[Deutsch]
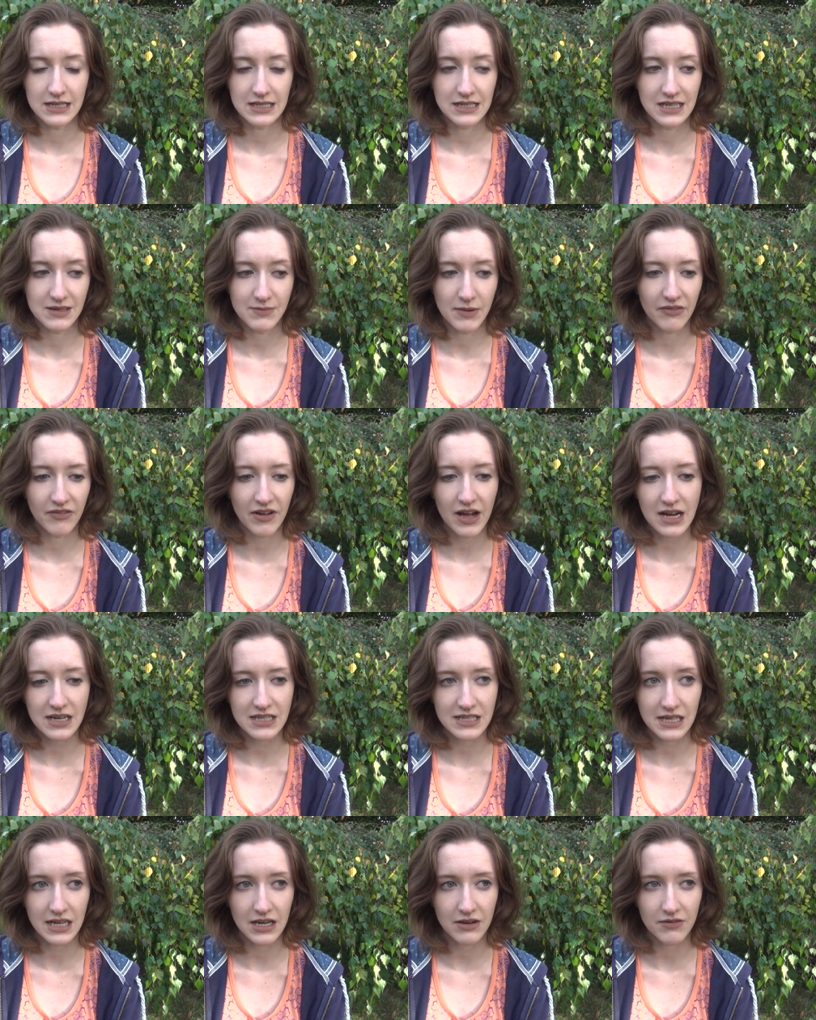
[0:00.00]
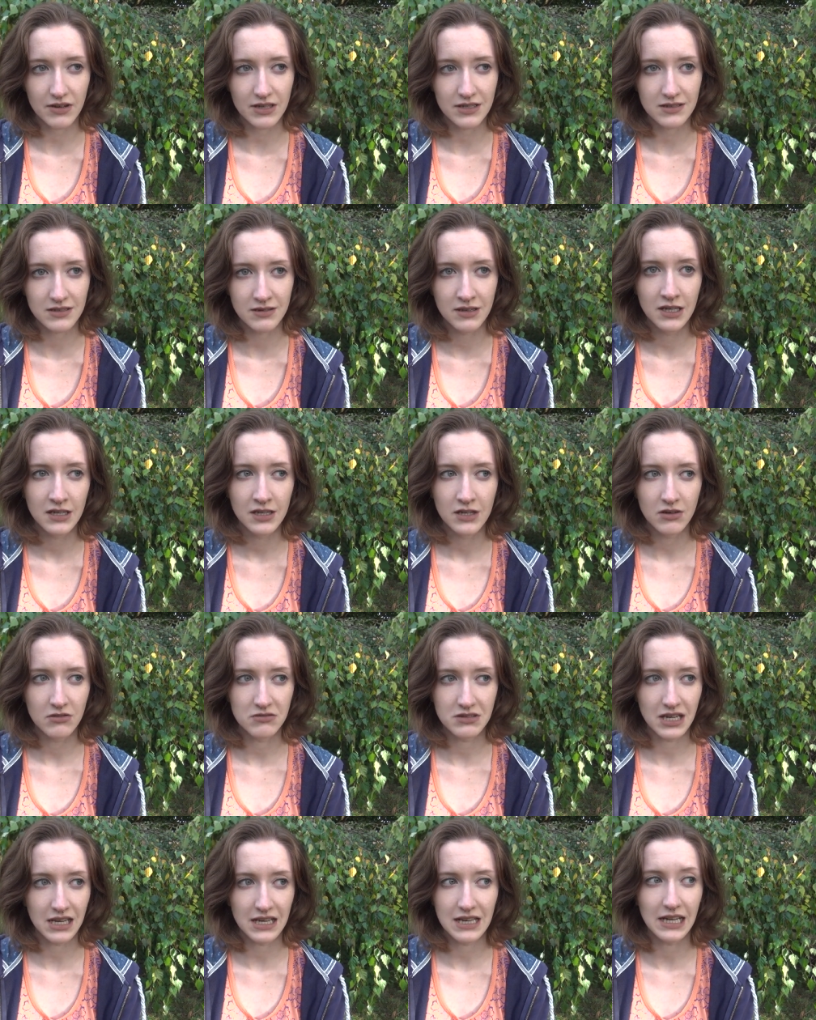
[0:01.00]
Das heißt, man fragt sie etwas
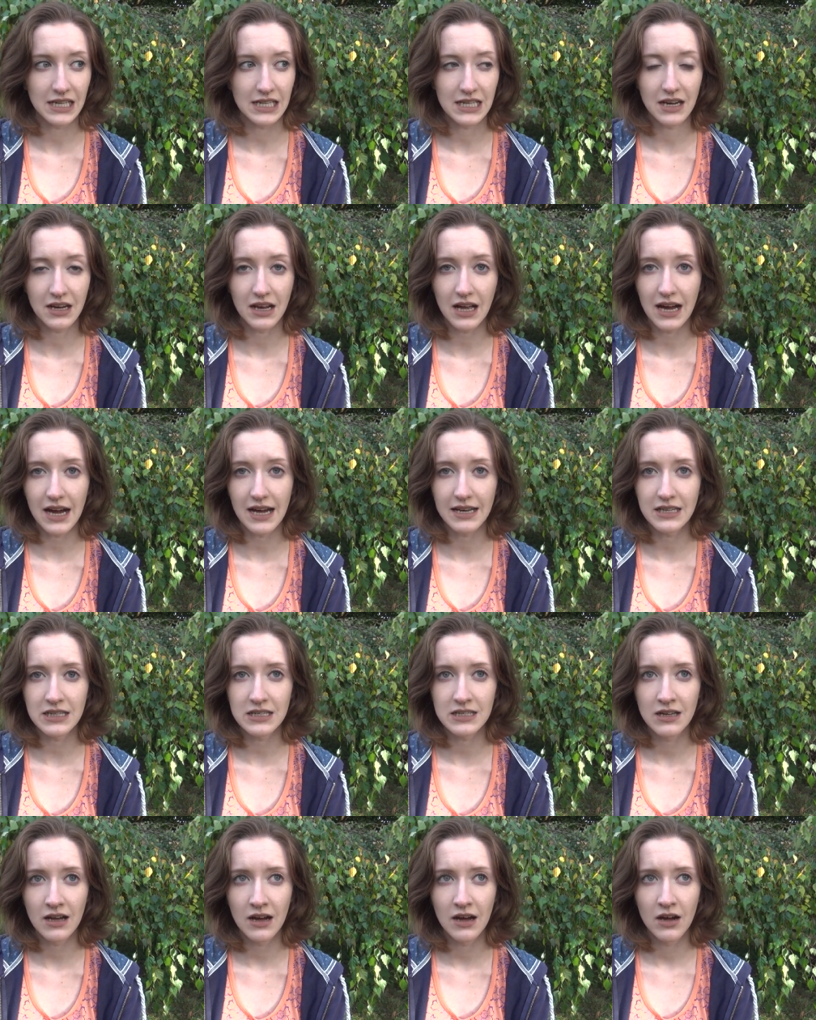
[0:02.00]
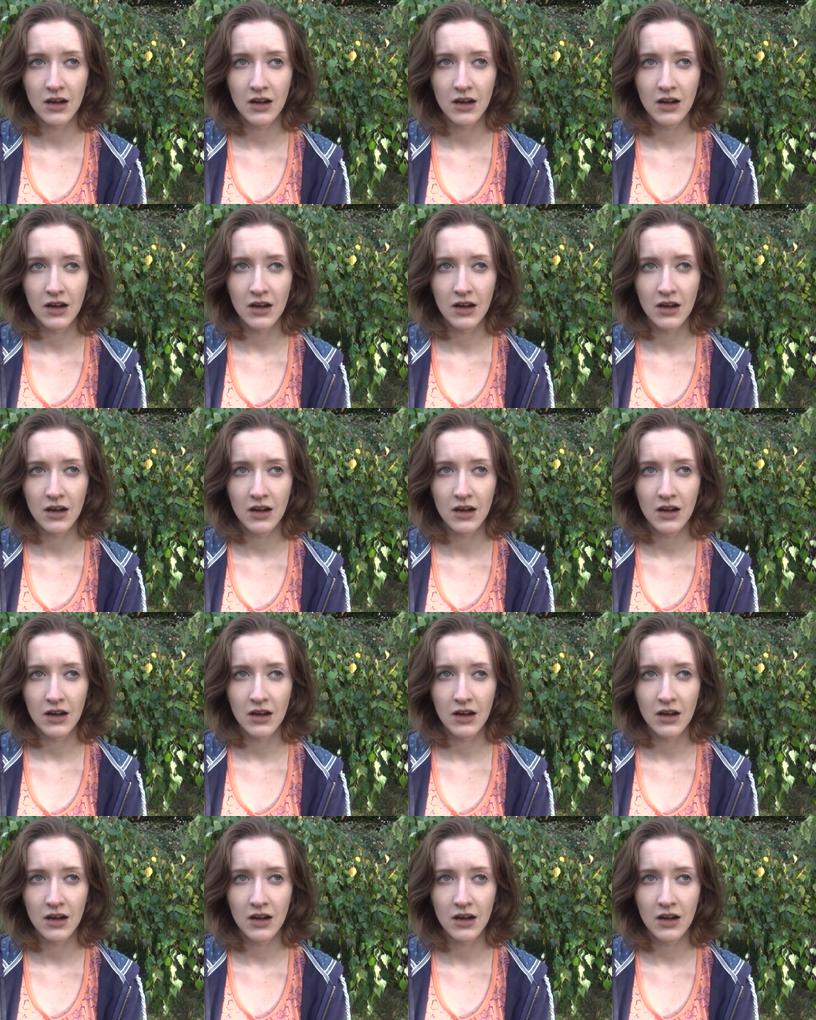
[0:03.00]
und sie reagiert gar nicht.